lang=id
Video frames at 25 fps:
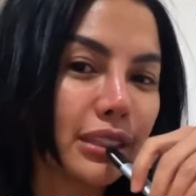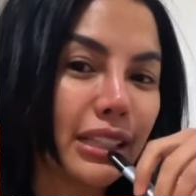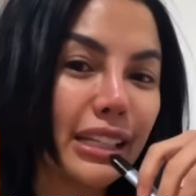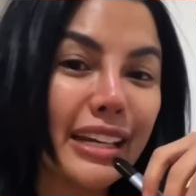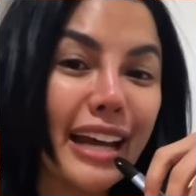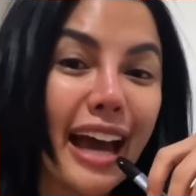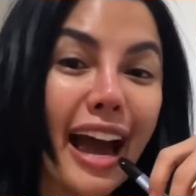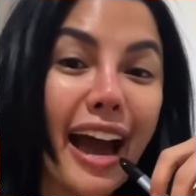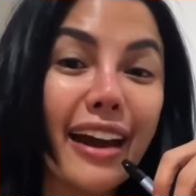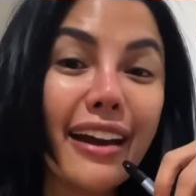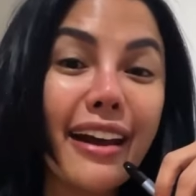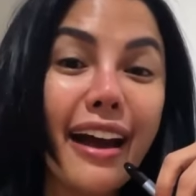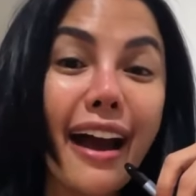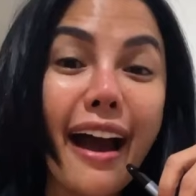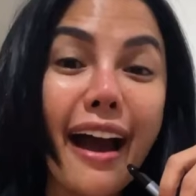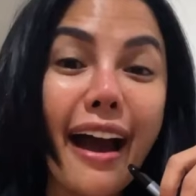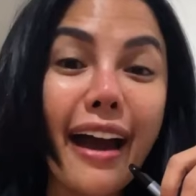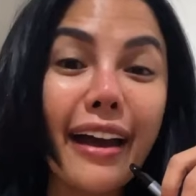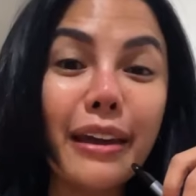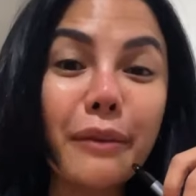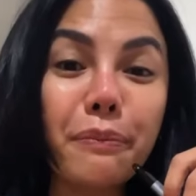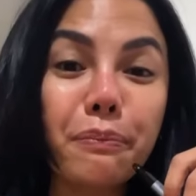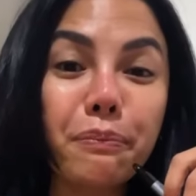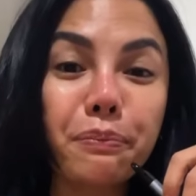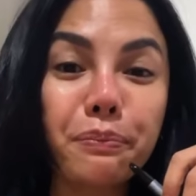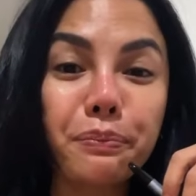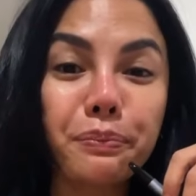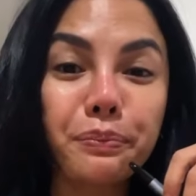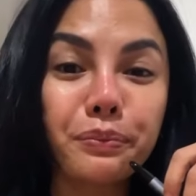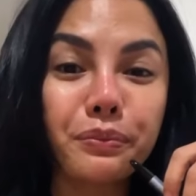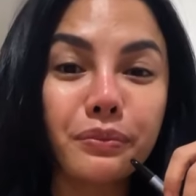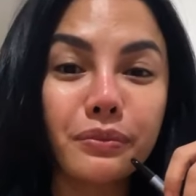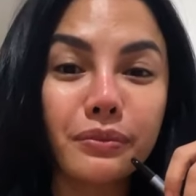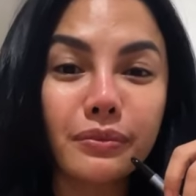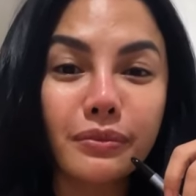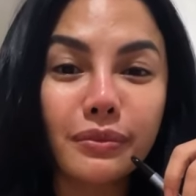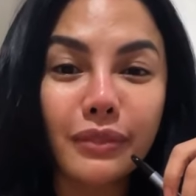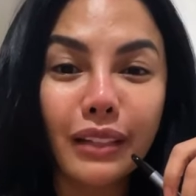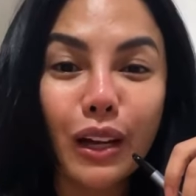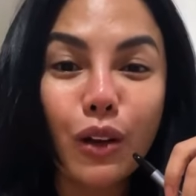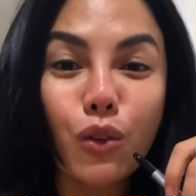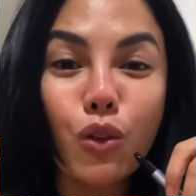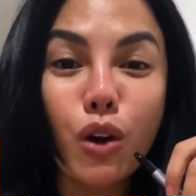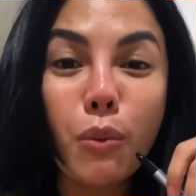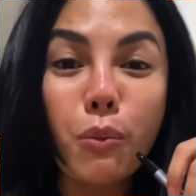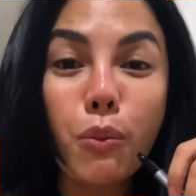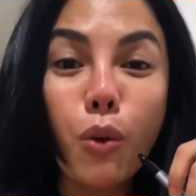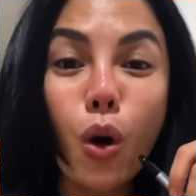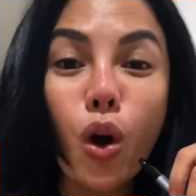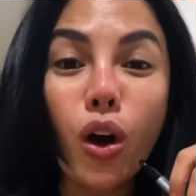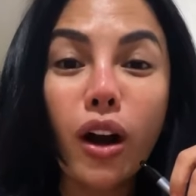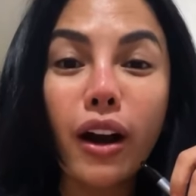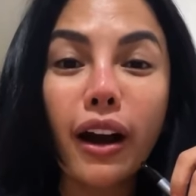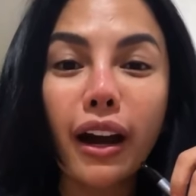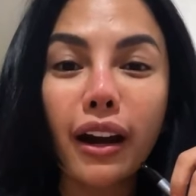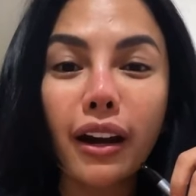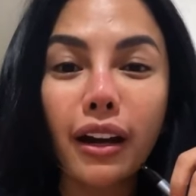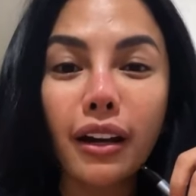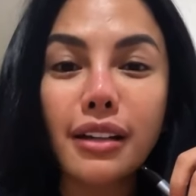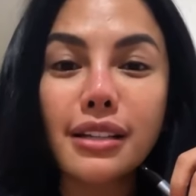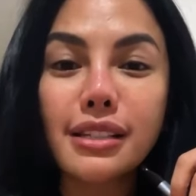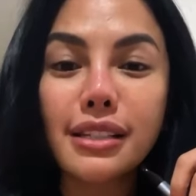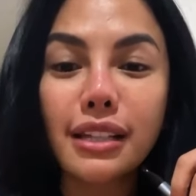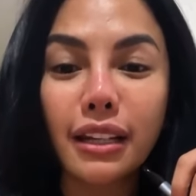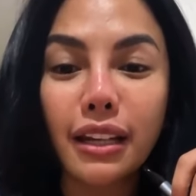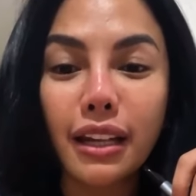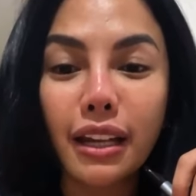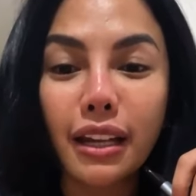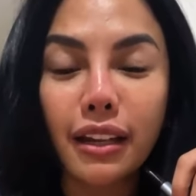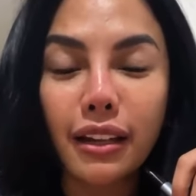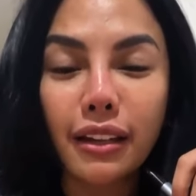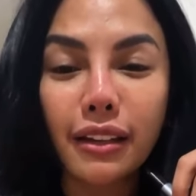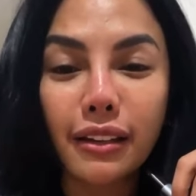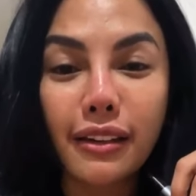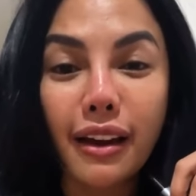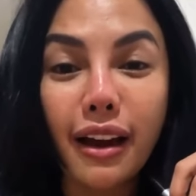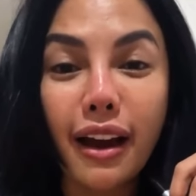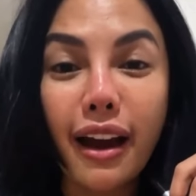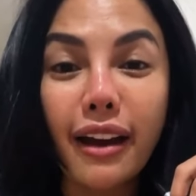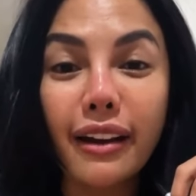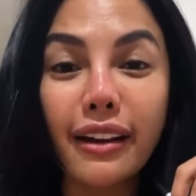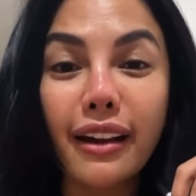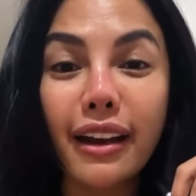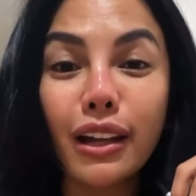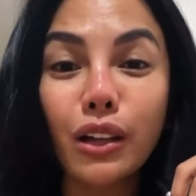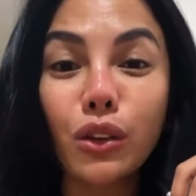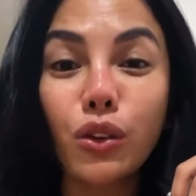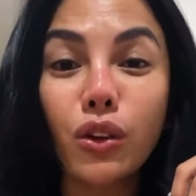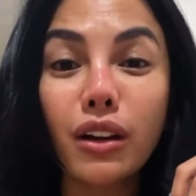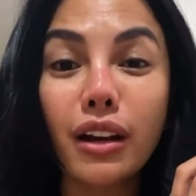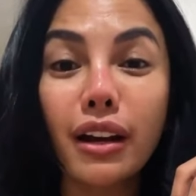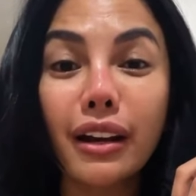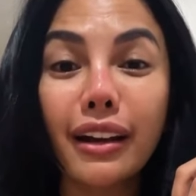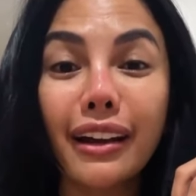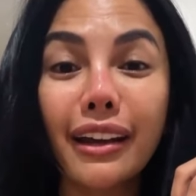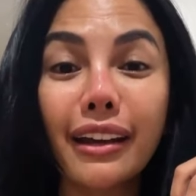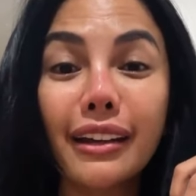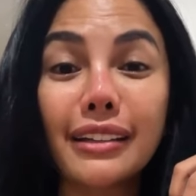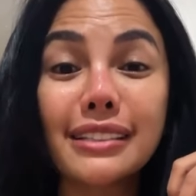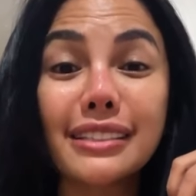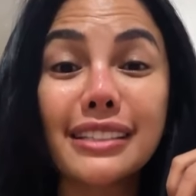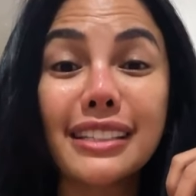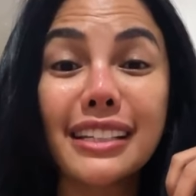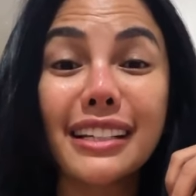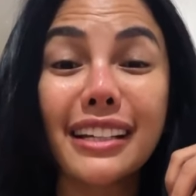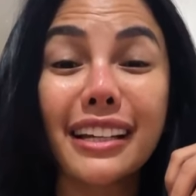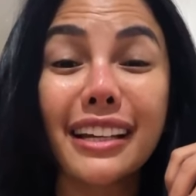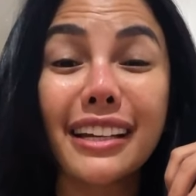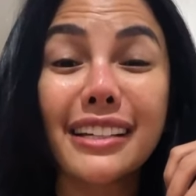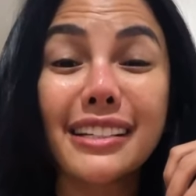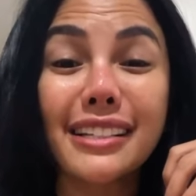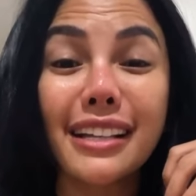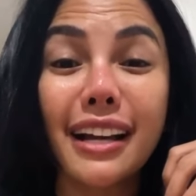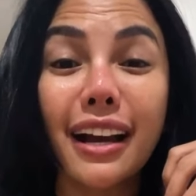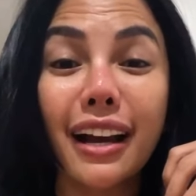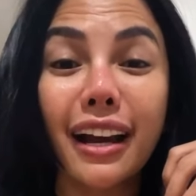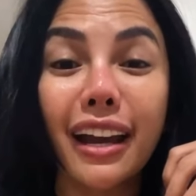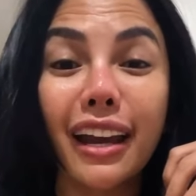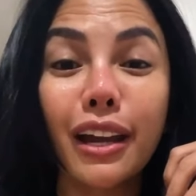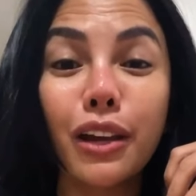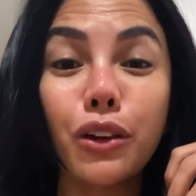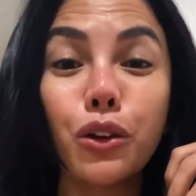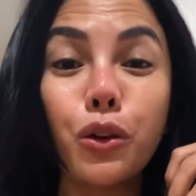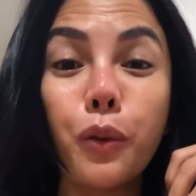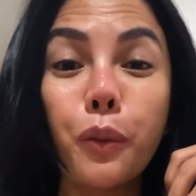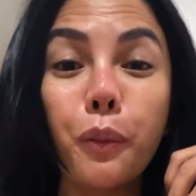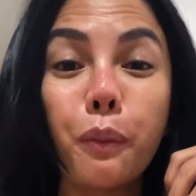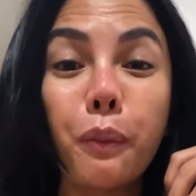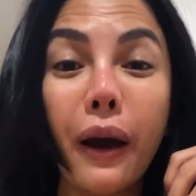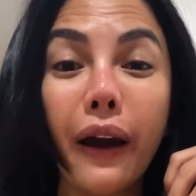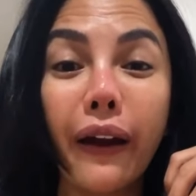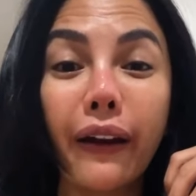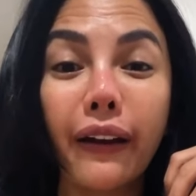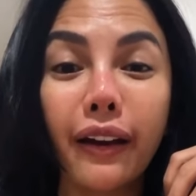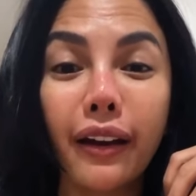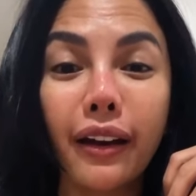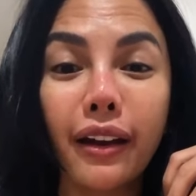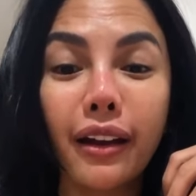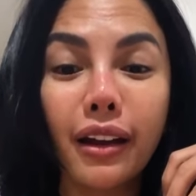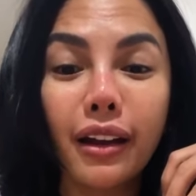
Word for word: Tidak ada aib yang gue bongkar di sini. Yang ada itu adalah kisah kehidupan.